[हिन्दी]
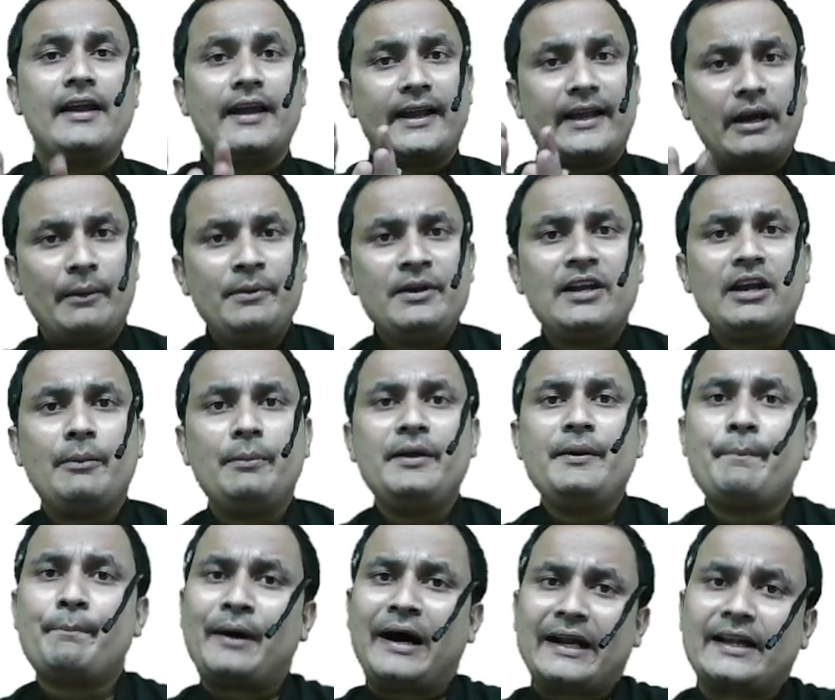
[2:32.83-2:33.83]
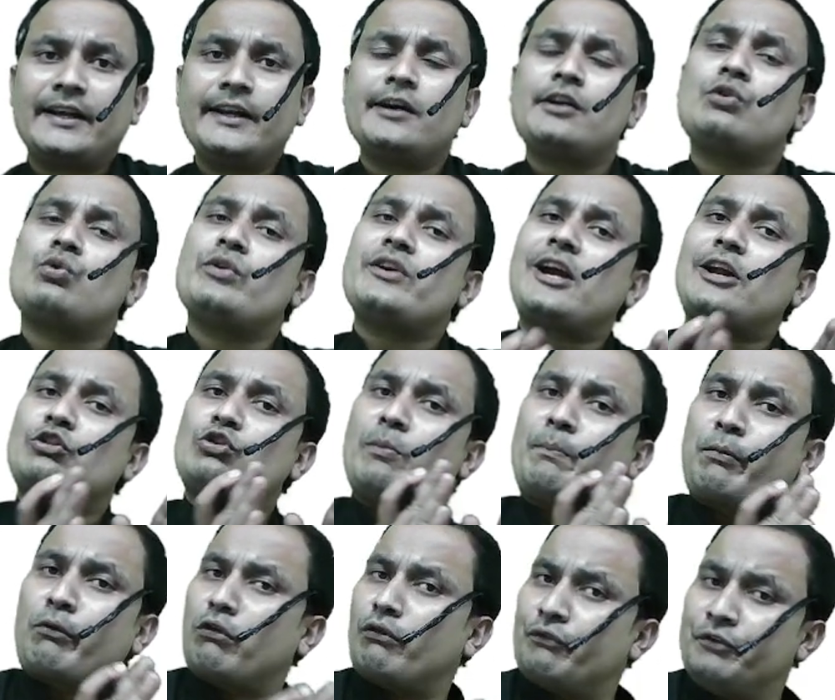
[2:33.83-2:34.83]
कभी कभी पार्टनर को या तो
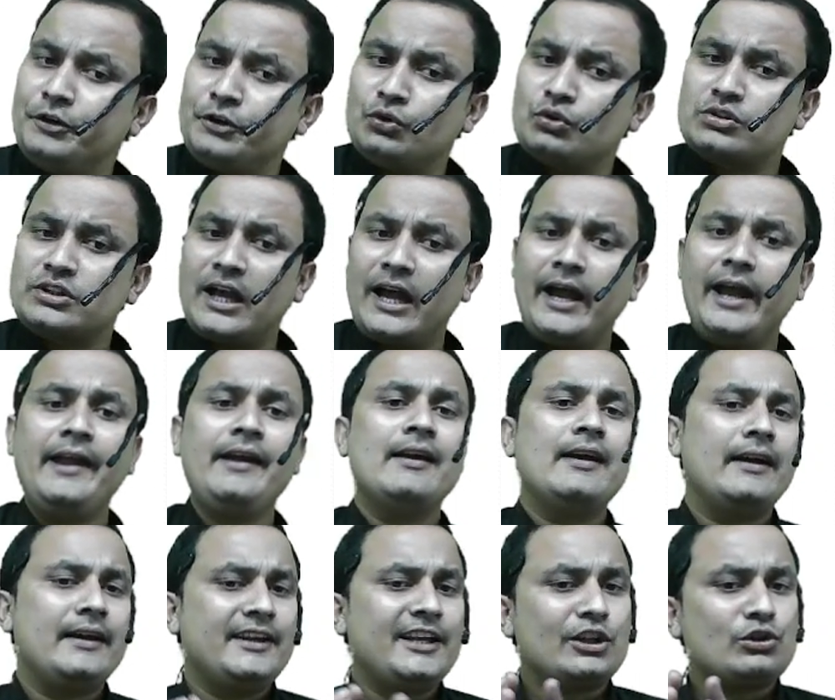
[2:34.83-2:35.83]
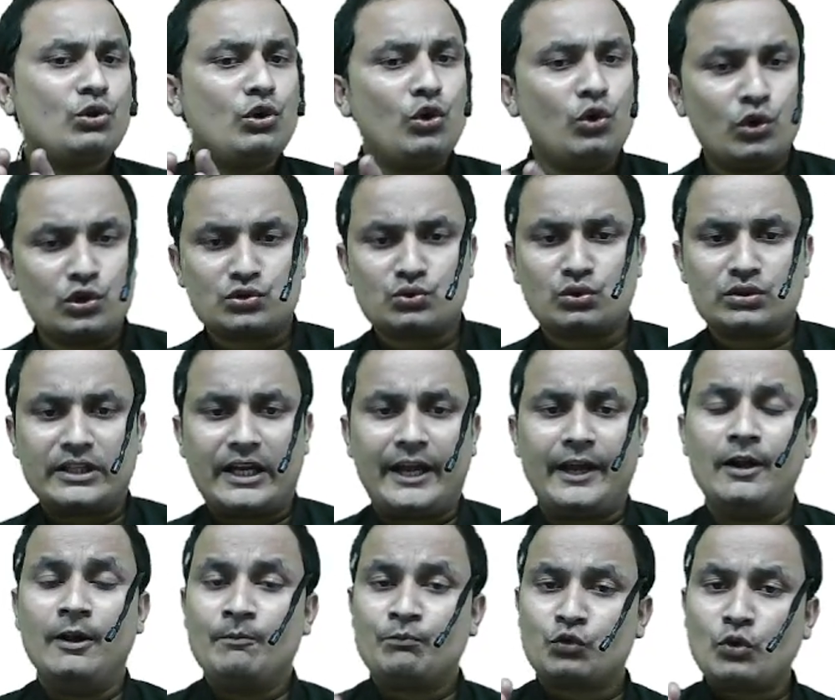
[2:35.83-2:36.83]
प्रॉफिट होता है या तो लॉस होता है
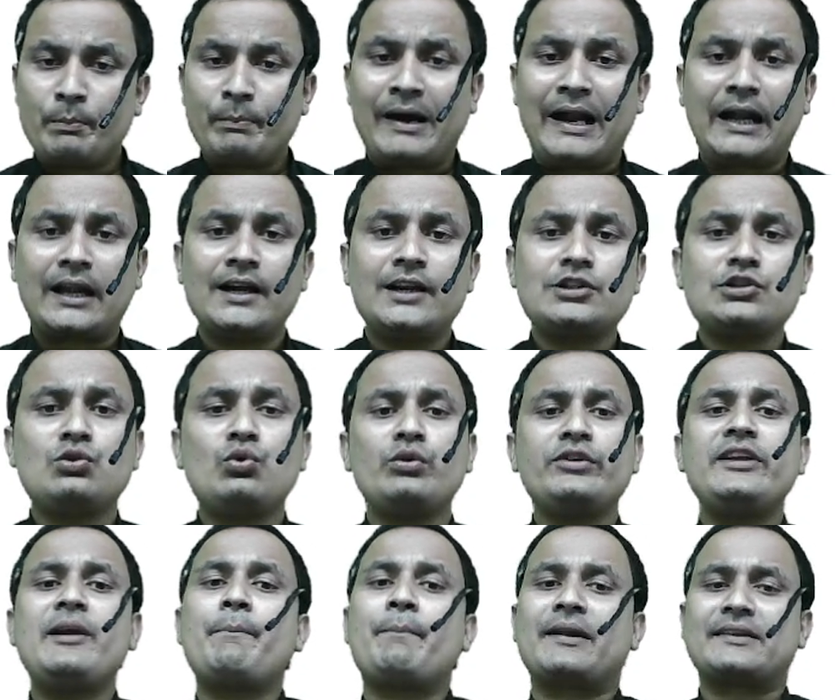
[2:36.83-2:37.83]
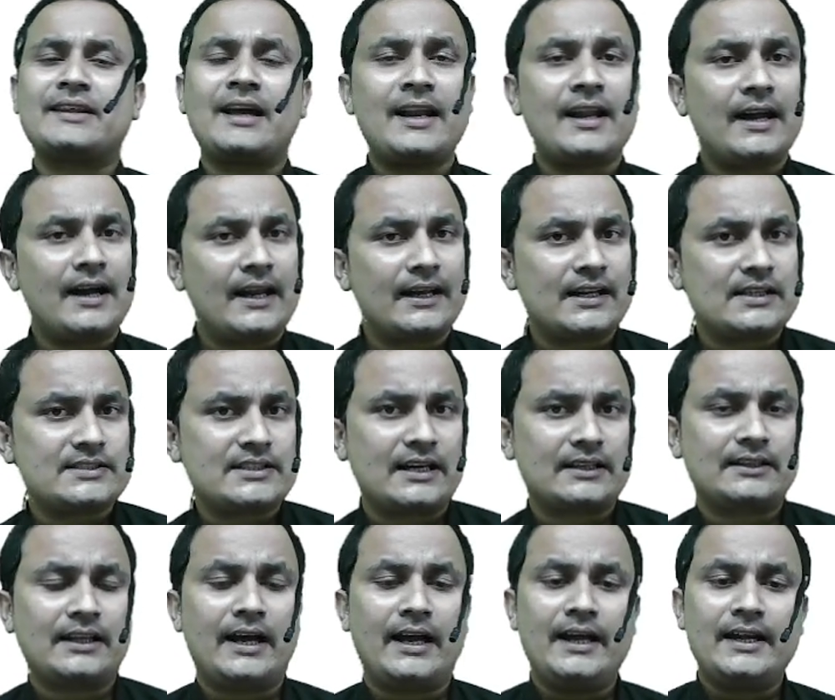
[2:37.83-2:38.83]
तो पार्टनर्स लोग ये पता लगाना
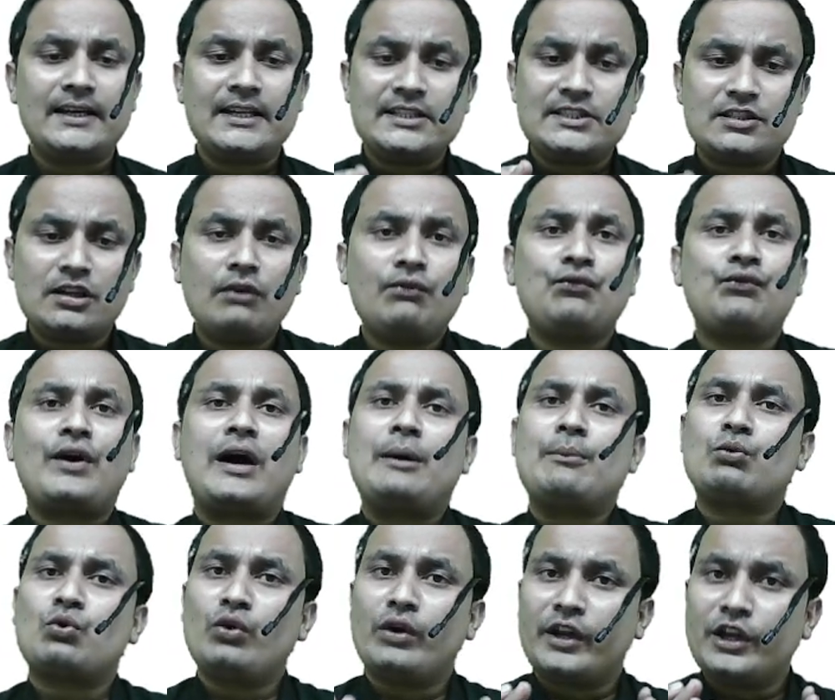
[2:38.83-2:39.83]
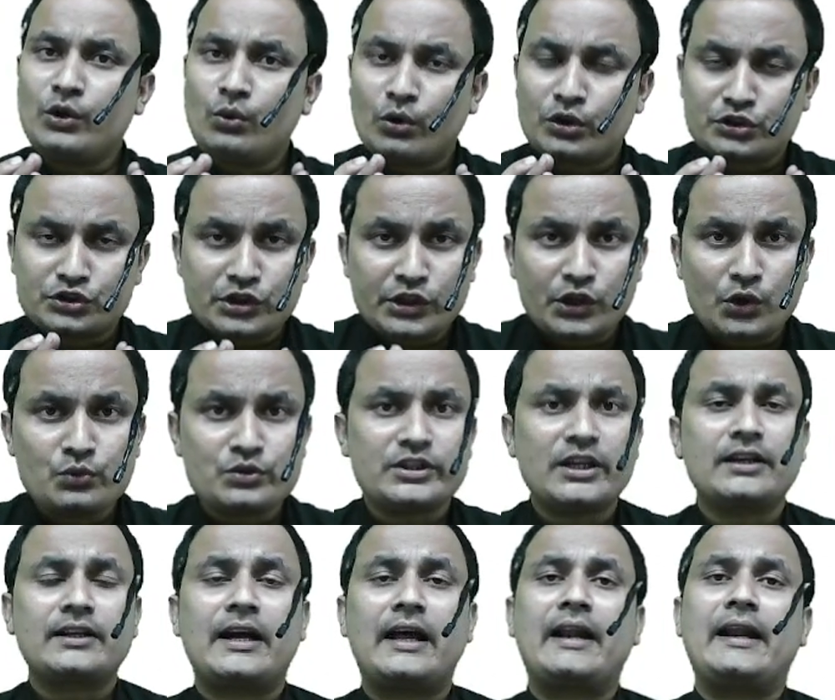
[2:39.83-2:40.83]
चाहता है कि जब फार्म को
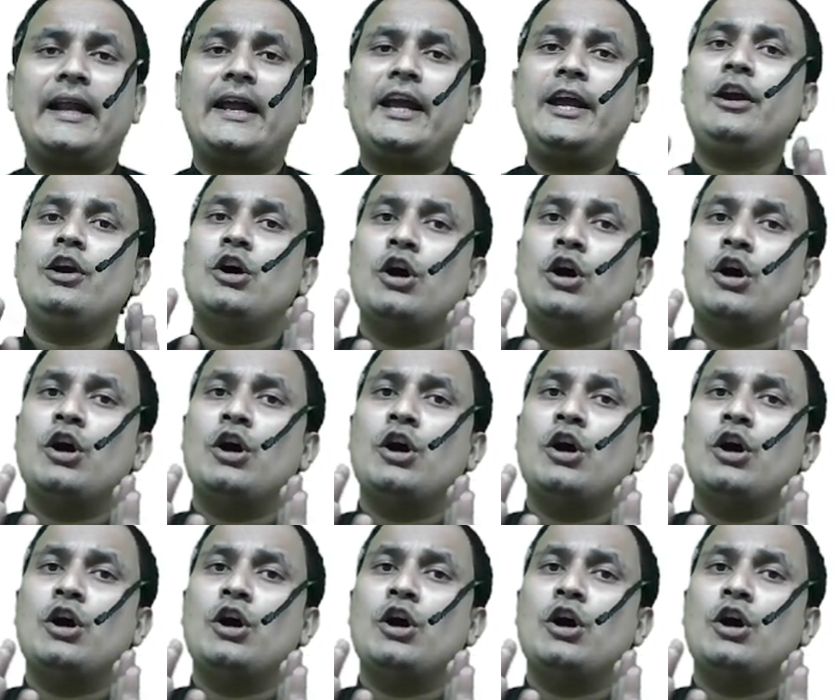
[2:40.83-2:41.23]
रिकॉन्स्टिट्यूशन कर रहे हैं